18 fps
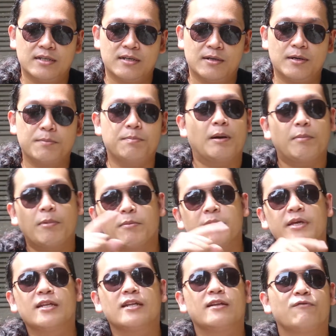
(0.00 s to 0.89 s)
oh, papa
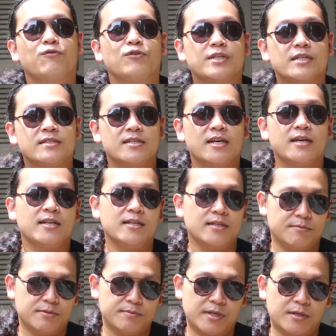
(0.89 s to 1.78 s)
bikinin footage deh
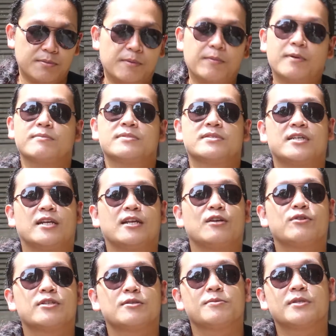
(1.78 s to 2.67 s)
nih, bentar papa cari
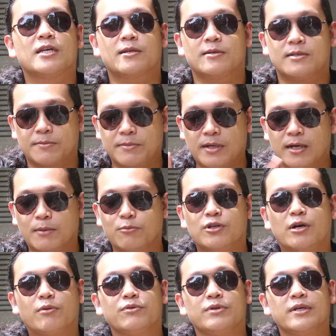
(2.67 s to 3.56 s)
duit sebentar, uh,
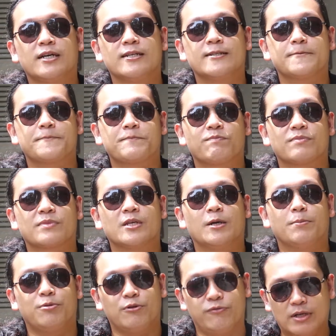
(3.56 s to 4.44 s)
mudah-mudahan
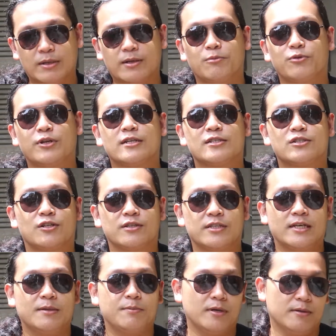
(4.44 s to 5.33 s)
approve dan kemudian
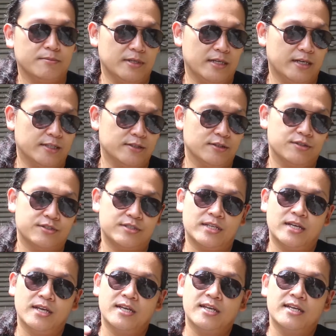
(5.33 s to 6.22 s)
sold ya, papa bilang gitu.
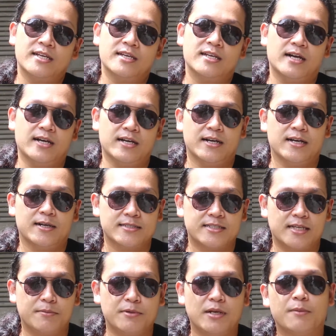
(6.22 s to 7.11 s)
Terus uh,
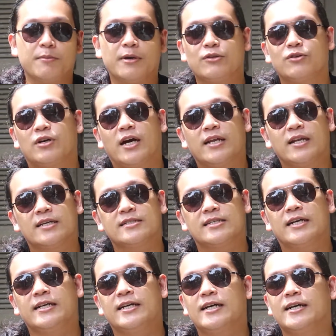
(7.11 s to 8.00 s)
saya bilang begitu ke anak
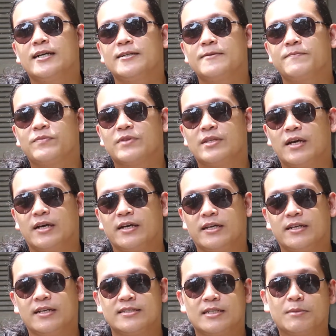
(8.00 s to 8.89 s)
saya,
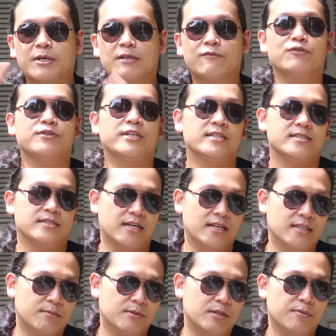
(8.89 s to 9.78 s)
akhirnya saya bikin footage.
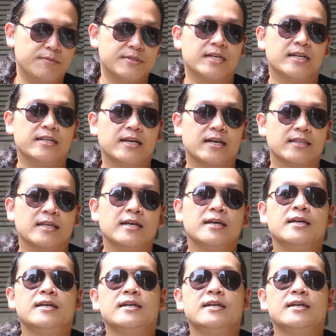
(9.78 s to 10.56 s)
Nah ini teman-teman bisa lihat